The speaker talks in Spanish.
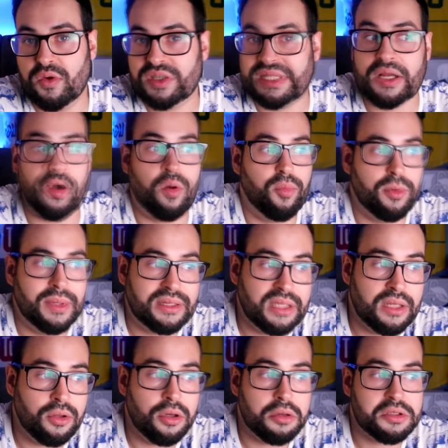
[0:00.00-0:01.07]
No está
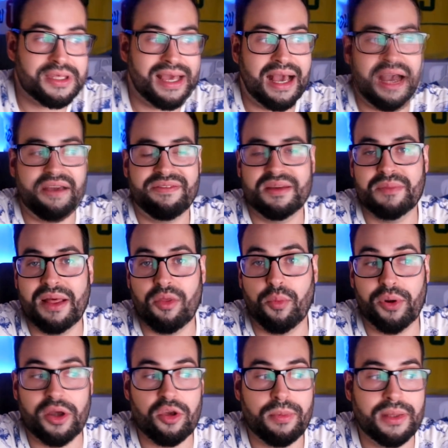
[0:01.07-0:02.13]
comprometido, ya ha firmado
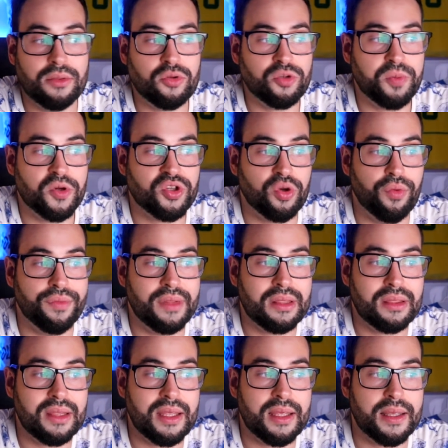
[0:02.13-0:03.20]
por la Juventus, pero según
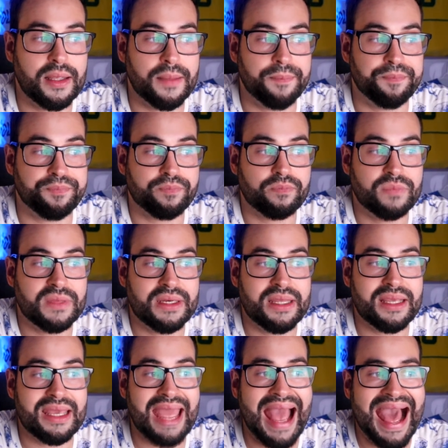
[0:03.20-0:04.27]
dice,
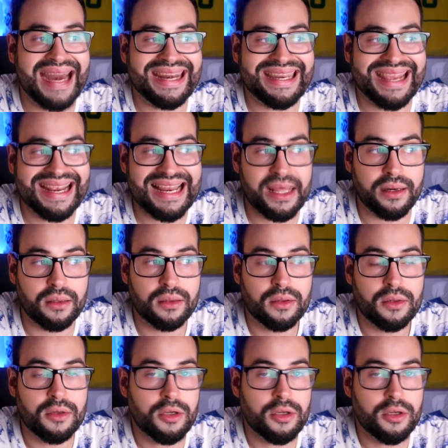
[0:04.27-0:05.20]
tiene que arreglar